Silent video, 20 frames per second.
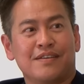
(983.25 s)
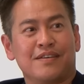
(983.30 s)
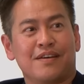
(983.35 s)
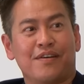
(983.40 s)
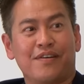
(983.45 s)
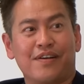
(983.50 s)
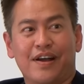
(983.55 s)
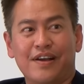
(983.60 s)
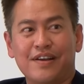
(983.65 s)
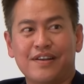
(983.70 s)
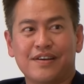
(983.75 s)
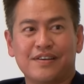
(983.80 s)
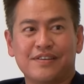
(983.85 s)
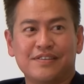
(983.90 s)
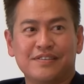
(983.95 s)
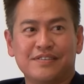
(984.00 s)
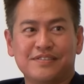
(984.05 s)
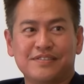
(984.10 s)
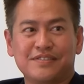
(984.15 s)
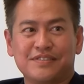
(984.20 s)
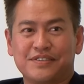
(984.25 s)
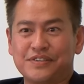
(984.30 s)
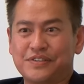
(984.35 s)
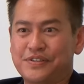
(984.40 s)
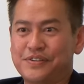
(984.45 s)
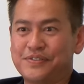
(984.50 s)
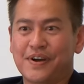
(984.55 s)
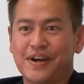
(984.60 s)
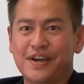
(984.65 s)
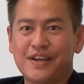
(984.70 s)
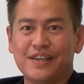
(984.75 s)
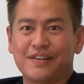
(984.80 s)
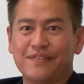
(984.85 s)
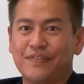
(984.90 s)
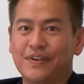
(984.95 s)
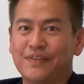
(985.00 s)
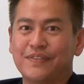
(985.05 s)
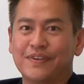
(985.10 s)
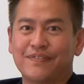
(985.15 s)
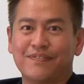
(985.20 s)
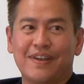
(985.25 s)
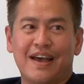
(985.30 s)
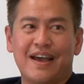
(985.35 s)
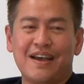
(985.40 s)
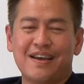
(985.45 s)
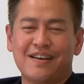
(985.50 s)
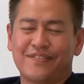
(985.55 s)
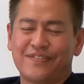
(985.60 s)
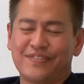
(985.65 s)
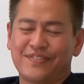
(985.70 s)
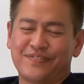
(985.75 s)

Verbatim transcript: họ gửi thư chửi bới về tùm lum tùm la